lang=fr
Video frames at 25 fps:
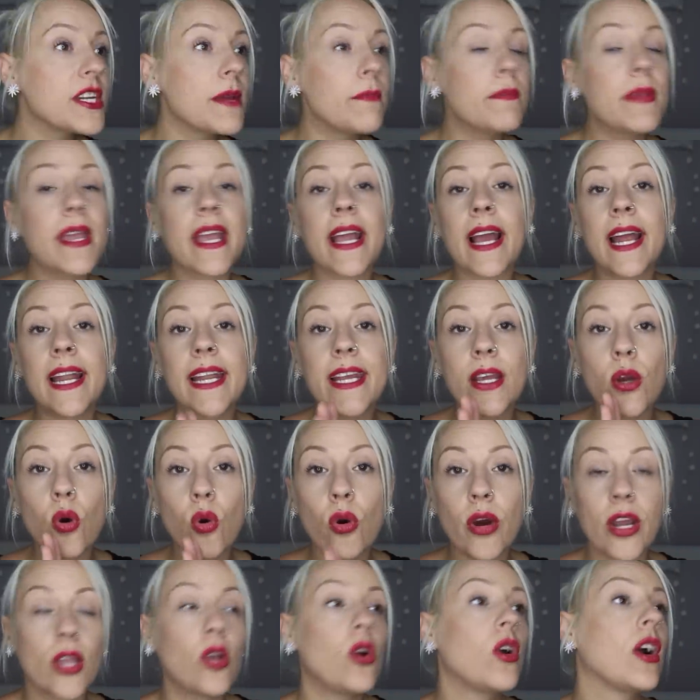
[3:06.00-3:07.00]
j'aime bien aller
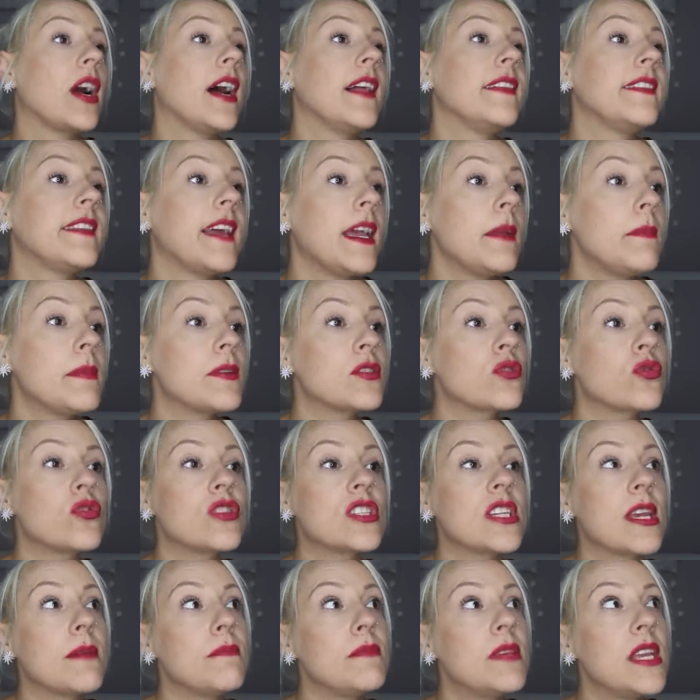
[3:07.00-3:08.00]
au rayon grande taille parce que
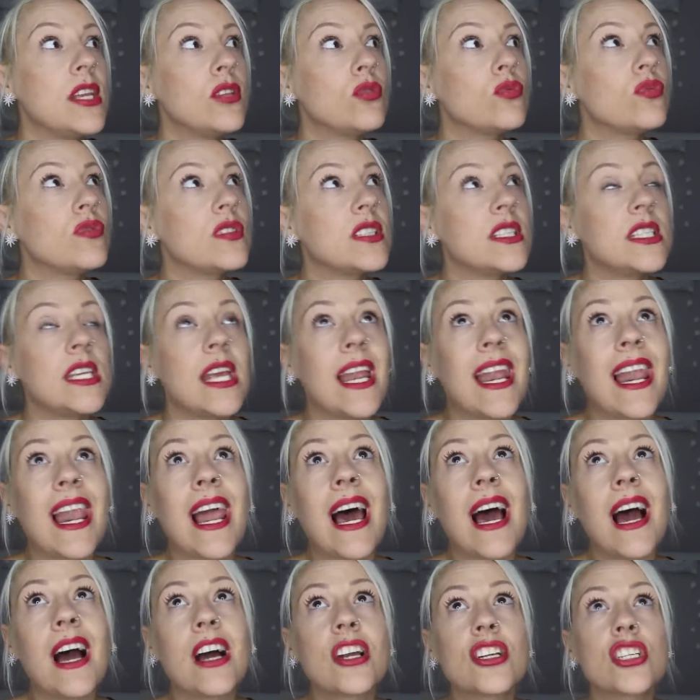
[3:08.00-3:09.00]
j'aime bien tout ce qui est
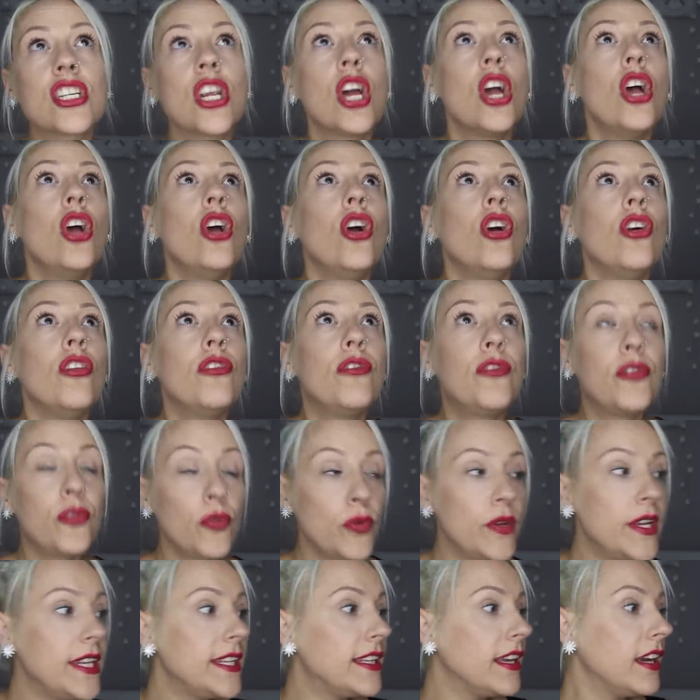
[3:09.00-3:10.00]
large,
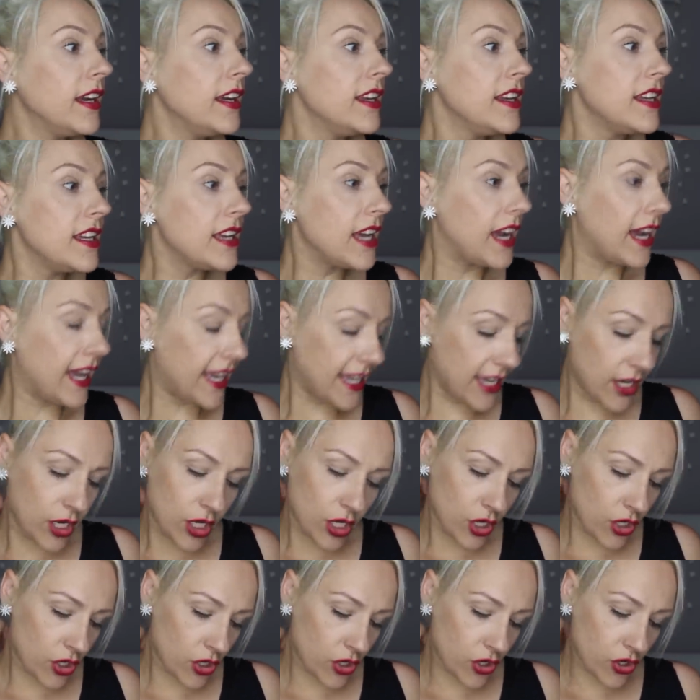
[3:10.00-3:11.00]
fluide.
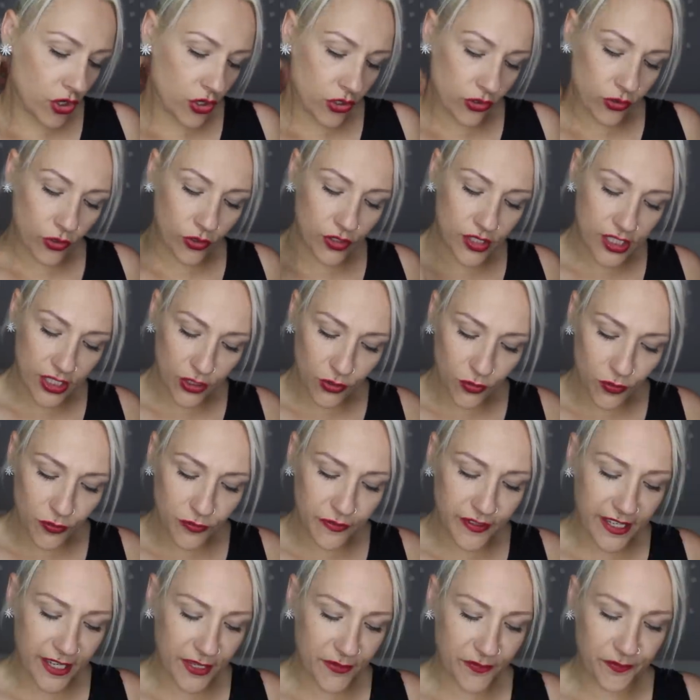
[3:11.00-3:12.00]
donc, j'ai
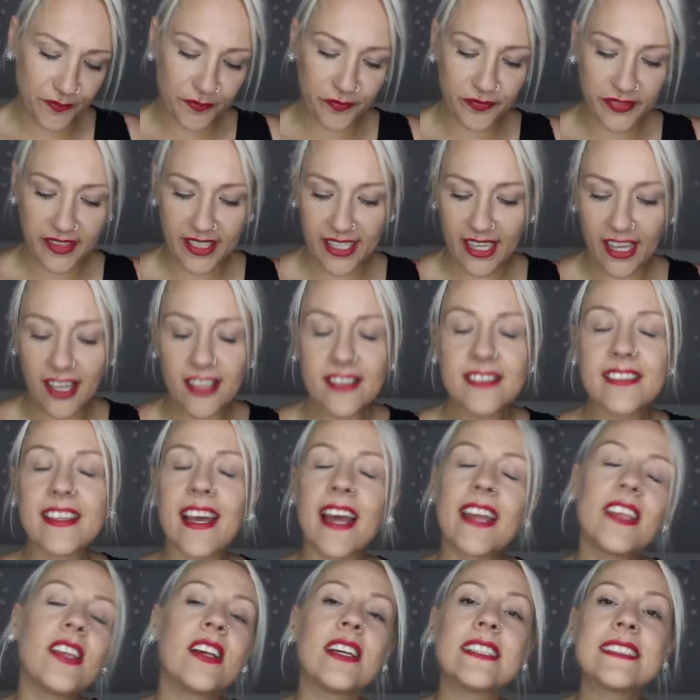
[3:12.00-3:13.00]
trouvé en
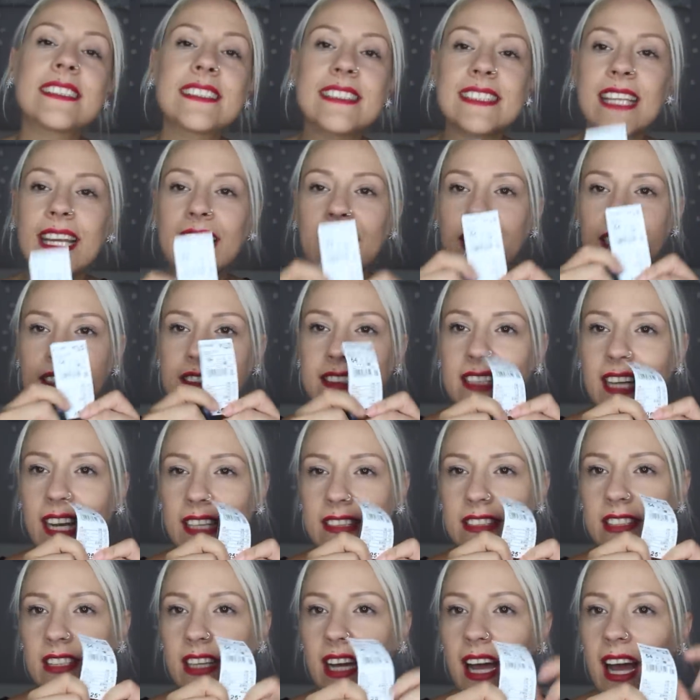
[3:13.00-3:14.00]
taille
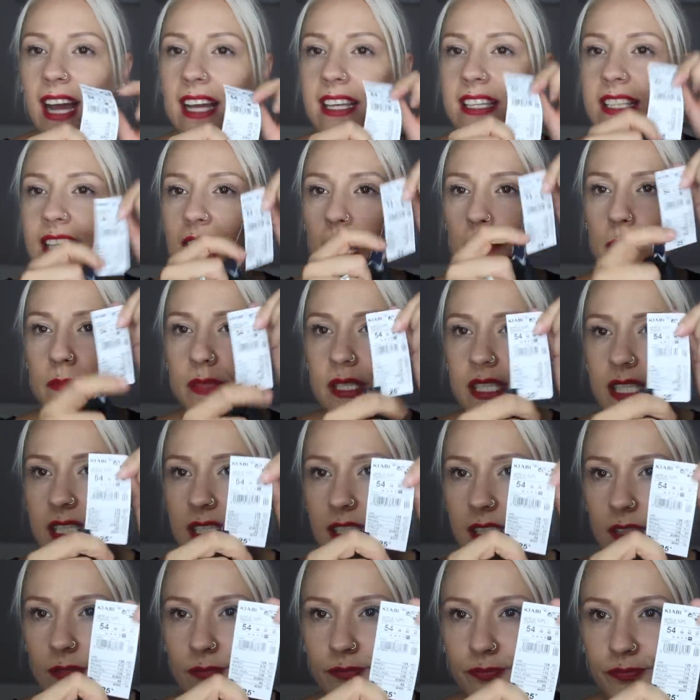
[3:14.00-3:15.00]
54
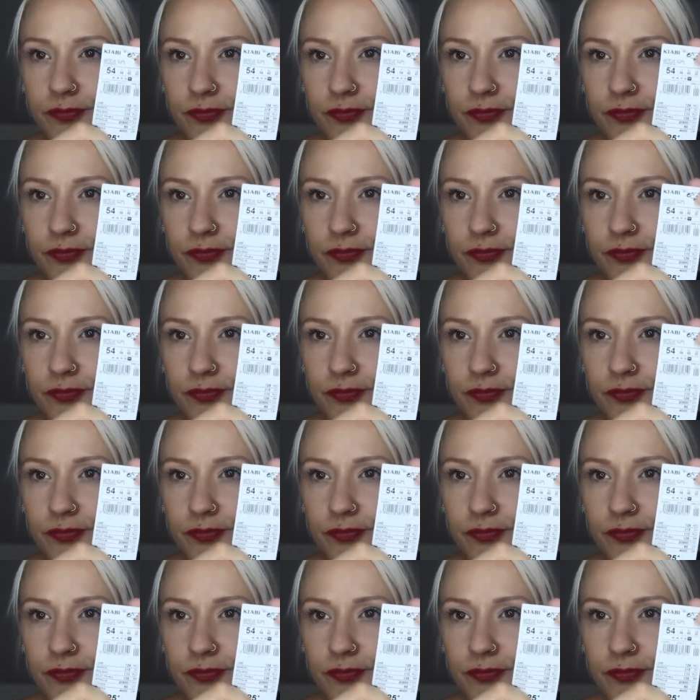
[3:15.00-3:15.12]
Akiabi.